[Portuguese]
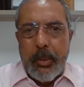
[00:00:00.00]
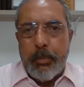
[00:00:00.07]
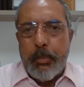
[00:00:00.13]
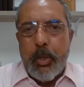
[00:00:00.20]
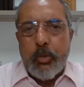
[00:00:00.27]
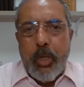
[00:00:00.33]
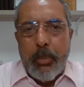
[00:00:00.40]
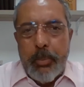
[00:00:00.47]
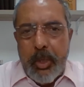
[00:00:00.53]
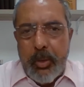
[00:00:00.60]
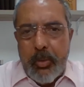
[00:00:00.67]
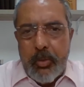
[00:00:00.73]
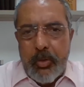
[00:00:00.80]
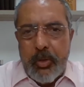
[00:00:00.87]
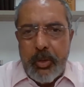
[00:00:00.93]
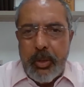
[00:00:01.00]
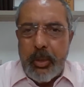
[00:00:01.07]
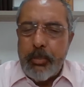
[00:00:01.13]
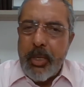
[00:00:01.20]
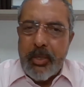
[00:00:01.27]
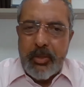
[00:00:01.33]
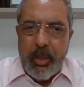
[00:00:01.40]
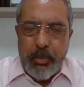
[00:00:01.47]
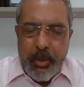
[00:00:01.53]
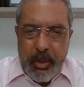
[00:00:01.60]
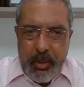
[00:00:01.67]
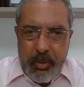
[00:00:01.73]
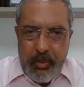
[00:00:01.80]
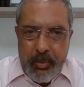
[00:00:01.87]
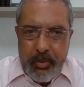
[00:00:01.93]
Meus amigos e minhas
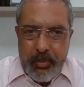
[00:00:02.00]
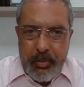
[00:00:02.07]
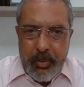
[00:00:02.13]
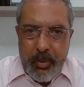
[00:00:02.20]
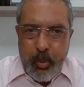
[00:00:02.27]
amigas,